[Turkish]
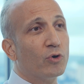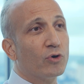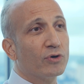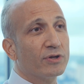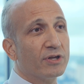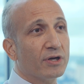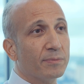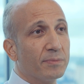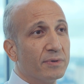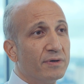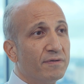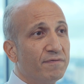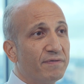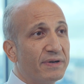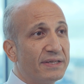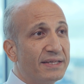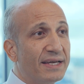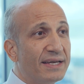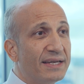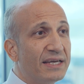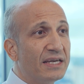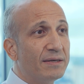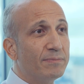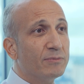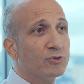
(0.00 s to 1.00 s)
ortamı ve
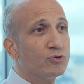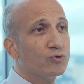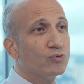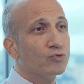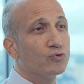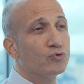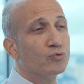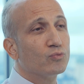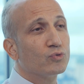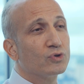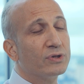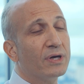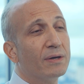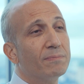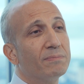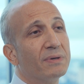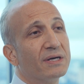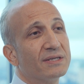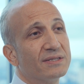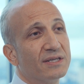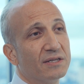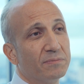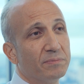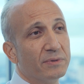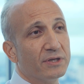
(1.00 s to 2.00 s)
deneyimi sunduğumuzdan
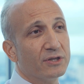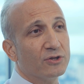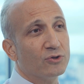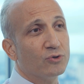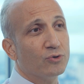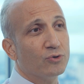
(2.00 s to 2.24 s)
bahsetmek